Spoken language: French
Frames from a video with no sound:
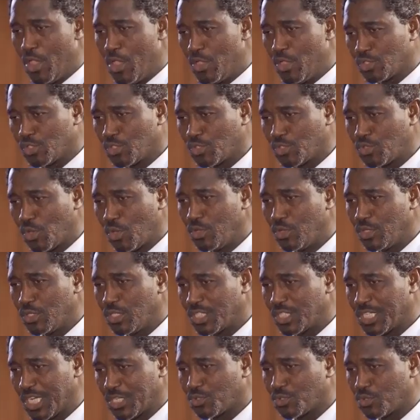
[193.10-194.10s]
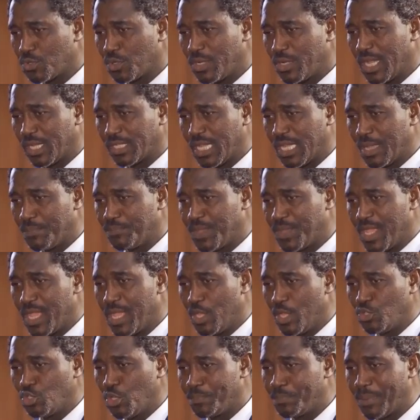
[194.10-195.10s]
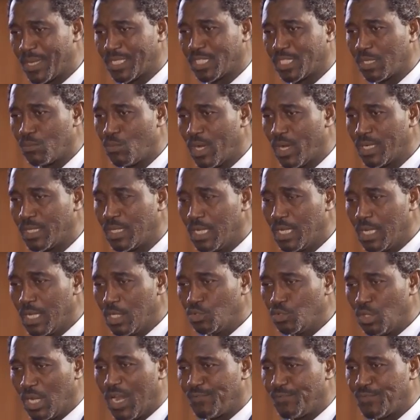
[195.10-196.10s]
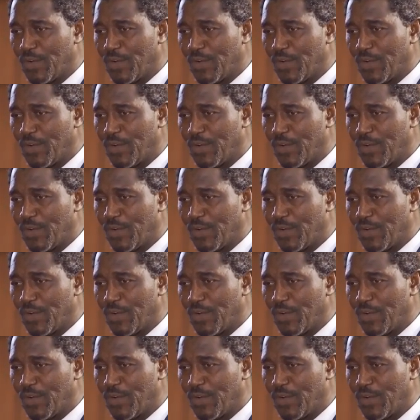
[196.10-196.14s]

un seul gestionnaire des biens et du patrimoine de la